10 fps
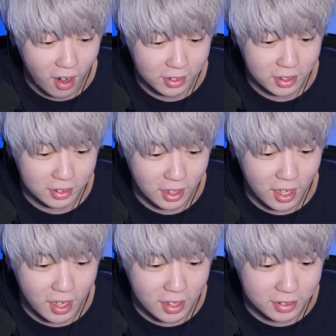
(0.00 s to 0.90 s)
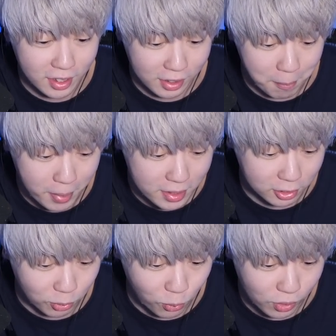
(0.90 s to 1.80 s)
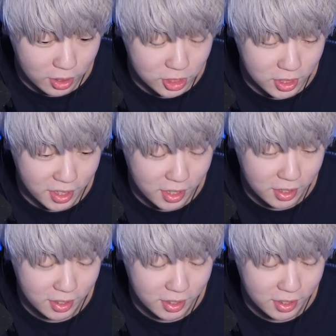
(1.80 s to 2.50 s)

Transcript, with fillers: あげたい誰かバリアと交換して